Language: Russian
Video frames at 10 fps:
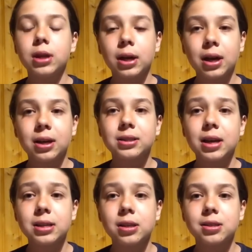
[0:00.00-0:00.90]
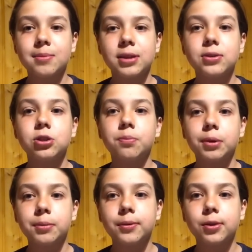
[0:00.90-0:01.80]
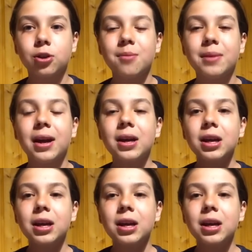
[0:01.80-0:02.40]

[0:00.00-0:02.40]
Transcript: Я как раз хотел снимать видео про моего тома,